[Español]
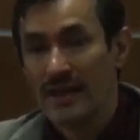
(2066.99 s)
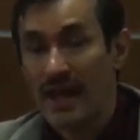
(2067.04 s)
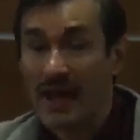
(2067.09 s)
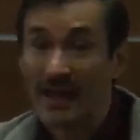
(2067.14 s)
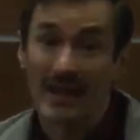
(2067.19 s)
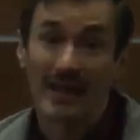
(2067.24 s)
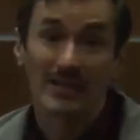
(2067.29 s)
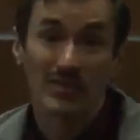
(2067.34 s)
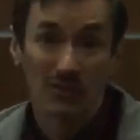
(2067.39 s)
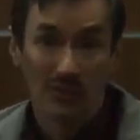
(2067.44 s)

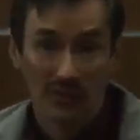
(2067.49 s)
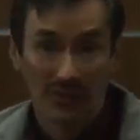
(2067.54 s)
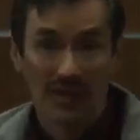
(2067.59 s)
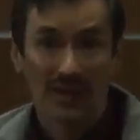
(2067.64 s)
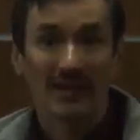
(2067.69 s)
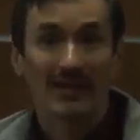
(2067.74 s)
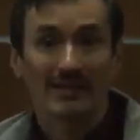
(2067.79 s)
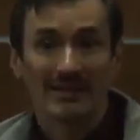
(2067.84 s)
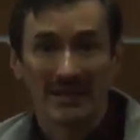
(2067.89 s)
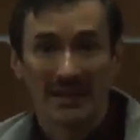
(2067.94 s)
Y ahí es
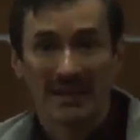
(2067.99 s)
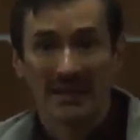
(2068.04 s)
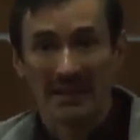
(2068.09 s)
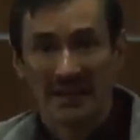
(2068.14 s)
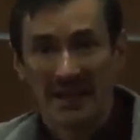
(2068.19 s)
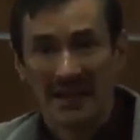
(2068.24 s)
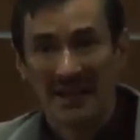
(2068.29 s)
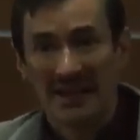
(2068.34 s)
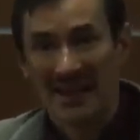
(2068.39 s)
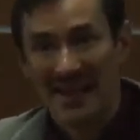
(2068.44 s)
donde
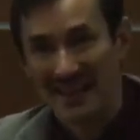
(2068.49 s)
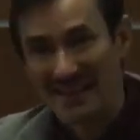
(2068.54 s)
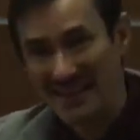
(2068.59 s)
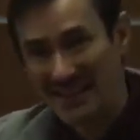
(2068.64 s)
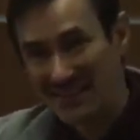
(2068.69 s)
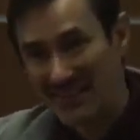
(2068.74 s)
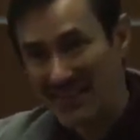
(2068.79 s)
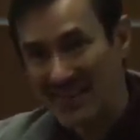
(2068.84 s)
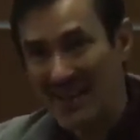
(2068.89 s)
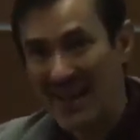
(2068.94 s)
se requiere
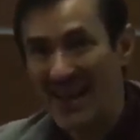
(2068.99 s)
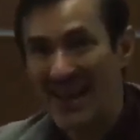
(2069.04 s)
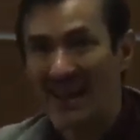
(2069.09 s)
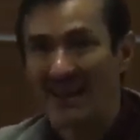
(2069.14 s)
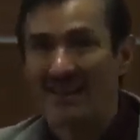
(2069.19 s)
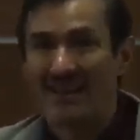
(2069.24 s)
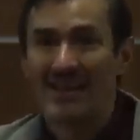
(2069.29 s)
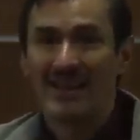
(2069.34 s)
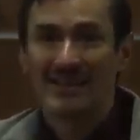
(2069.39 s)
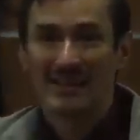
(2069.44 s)

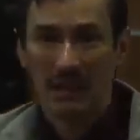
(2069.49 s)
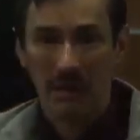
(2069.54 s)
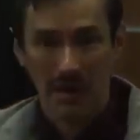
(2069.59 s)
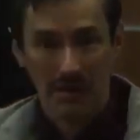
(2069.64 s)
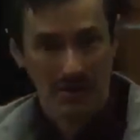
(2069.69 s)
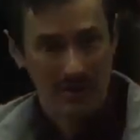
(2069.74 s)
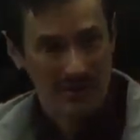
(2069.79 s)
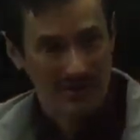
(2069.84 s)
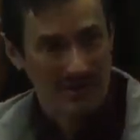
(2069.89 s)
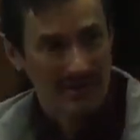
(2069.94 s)
creatividad,
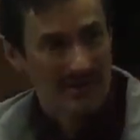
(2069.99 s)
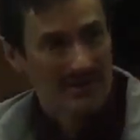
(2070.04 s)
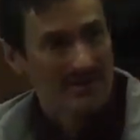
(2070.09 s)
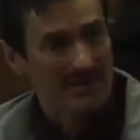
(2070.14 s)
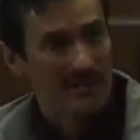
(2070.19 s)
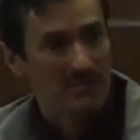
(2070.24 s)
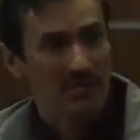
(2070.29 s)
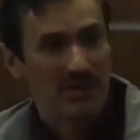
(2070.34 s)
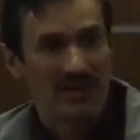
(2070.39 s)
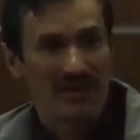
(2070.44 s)
trabajo
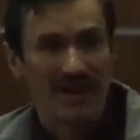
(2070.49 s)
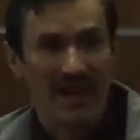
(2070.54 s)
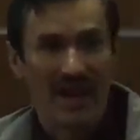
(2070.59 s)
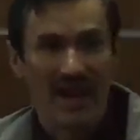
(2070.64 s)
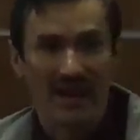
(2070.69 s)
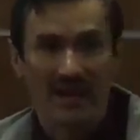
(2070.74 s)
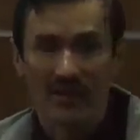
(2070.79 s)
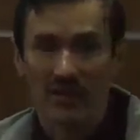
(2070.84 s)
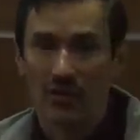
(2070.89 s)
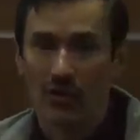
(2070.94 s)

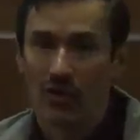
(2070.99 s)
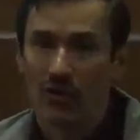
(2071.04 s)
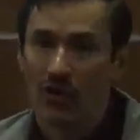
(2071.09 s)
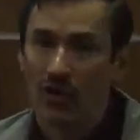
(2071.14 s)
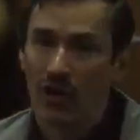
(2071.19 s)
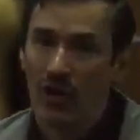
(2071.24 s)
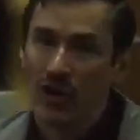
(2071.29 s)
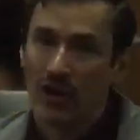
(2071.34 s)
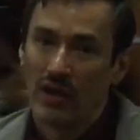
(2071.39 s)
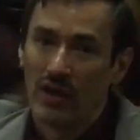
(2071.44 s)

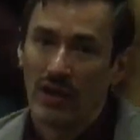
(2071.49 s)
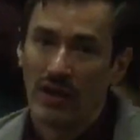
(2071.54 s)
interdisciplinario,